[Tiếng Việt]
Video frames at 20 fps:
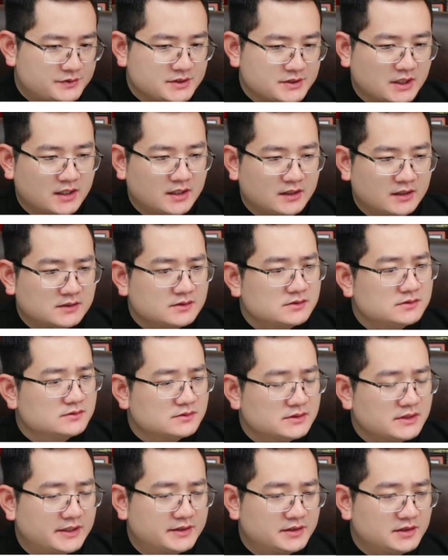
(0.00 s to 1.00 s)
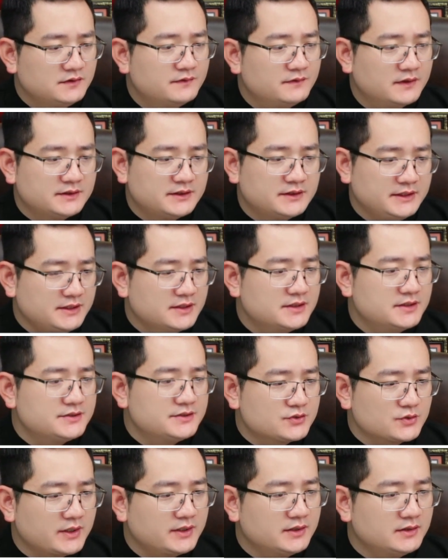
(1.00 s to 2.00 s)
trợ để tư vấn kỹ hơn
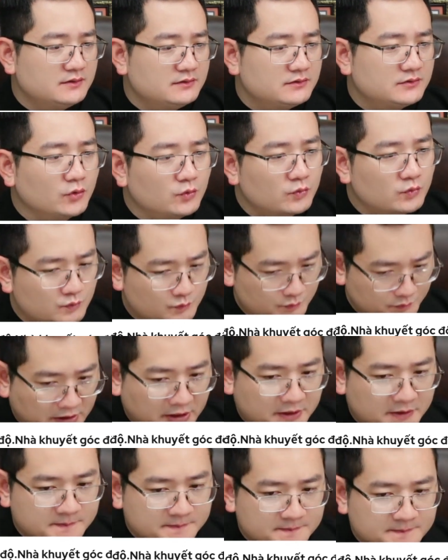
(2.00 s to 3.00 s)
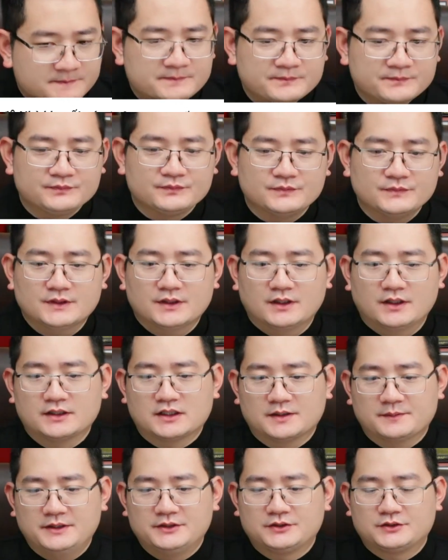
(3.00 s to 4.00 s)
cho anh Tùng nhé rồi
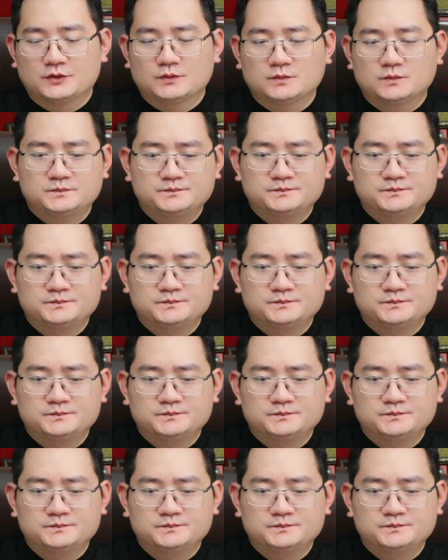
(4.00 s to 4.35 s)
cảm ơn anh Tùng